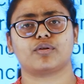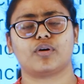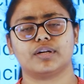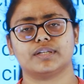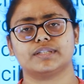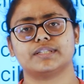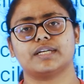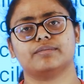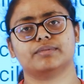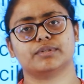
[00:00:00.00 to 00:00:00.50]

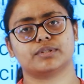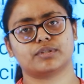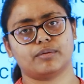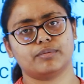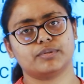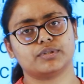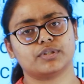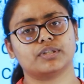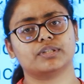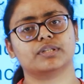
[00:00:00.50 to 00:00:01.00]
কলেজ সার্ভিস
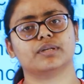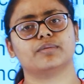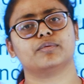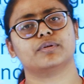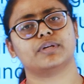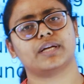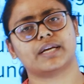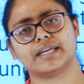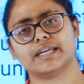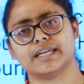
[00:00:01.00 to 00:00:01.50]
কমিশন
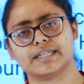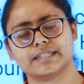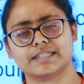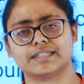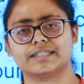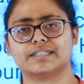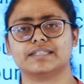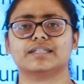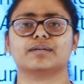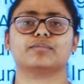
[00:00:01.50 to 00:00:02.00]
দেবো নাকি
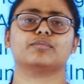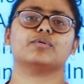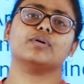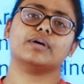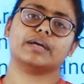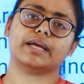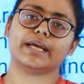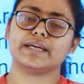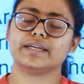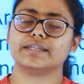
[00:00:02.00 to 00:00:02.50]
এসএসসি দেবো
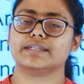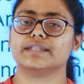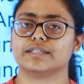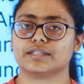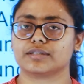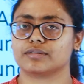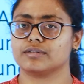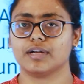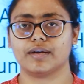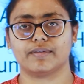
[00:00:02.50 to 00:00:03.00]
এই
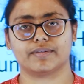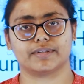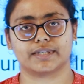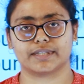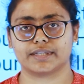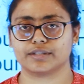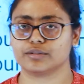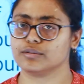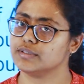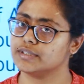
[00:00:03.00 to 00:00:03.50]
জিনিসগুলো
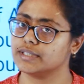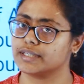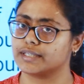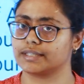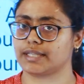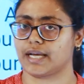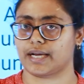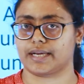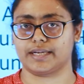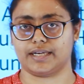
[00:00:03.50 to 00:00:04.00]
আমাদের কিছু ঠিক
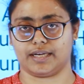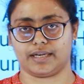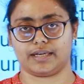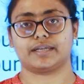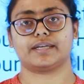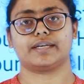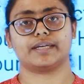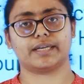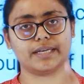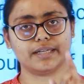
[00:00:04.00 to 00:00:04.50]
থাকে না
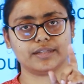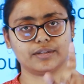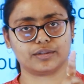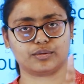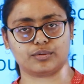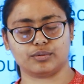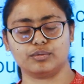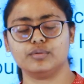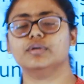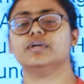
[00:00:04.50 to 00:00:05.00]

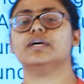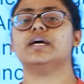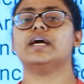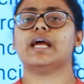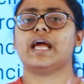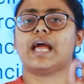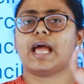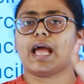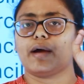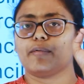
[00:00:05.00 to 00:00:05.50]
কিন্তু
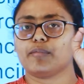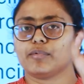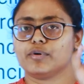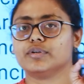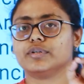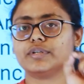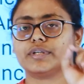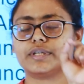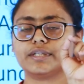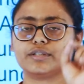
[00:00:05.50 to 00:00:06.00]

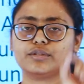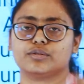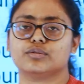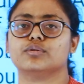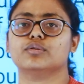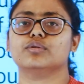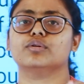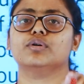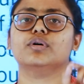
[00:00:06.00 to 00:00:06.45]
এমন কিছু